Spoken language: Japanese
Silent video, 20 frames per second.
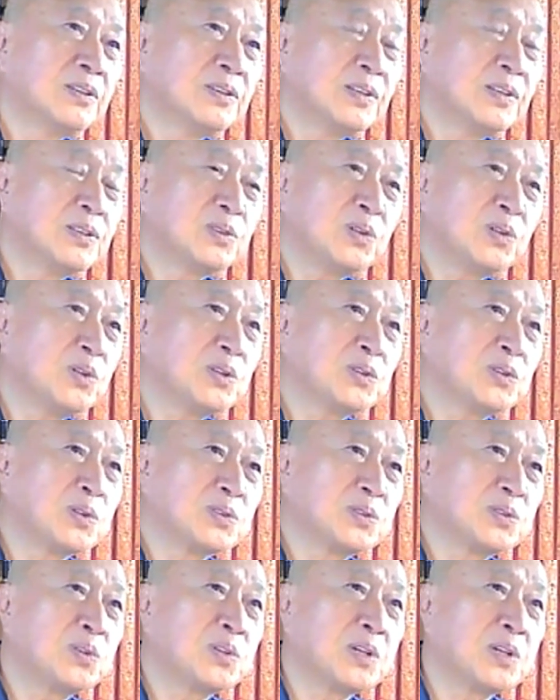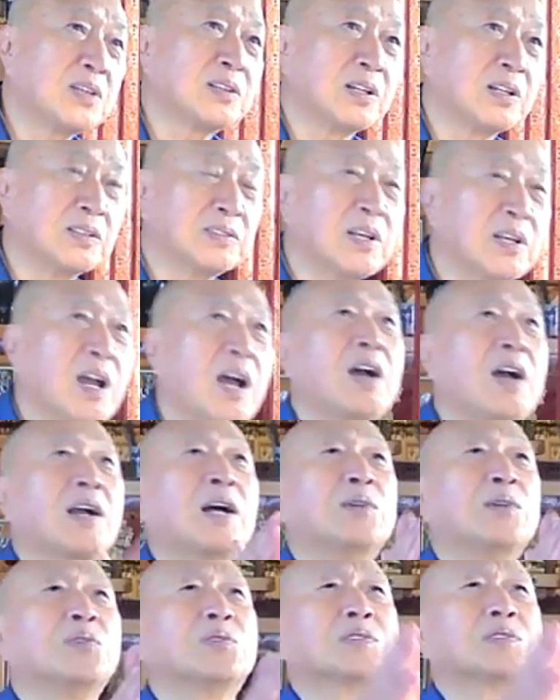でそれを一つ一つやってですねああ
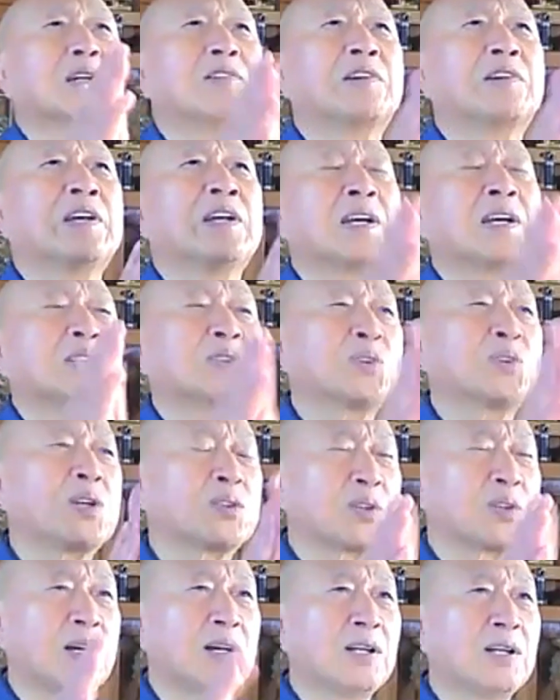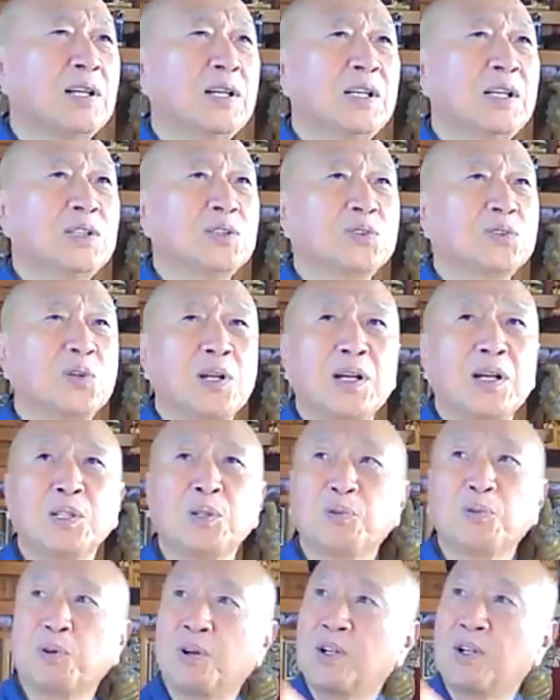観音さんは偉い人やとかそれら
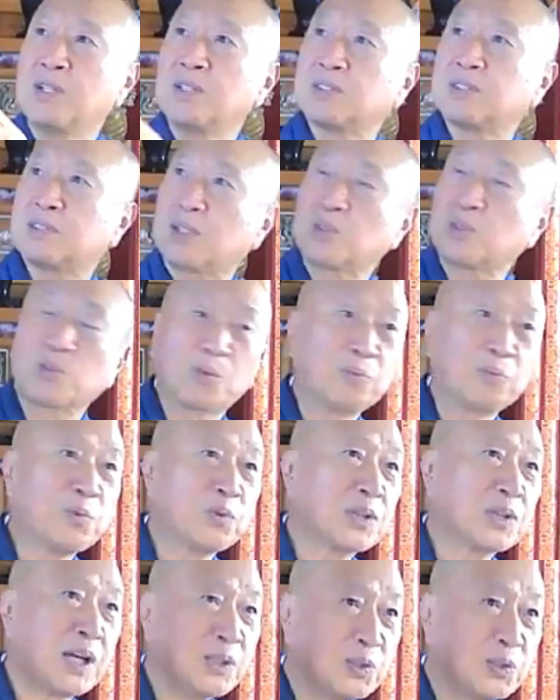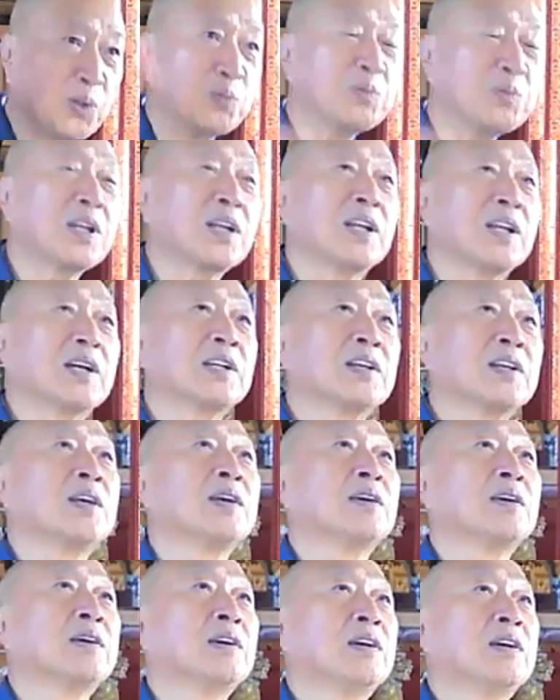でもちゃんともう太陽を見ただけ
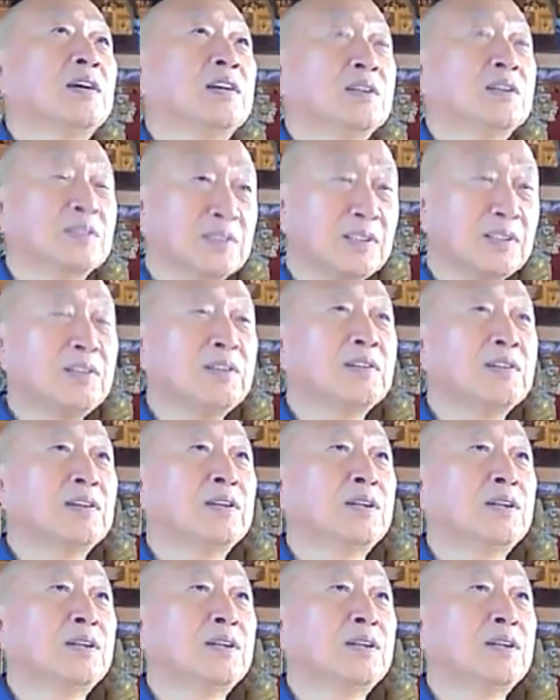でね、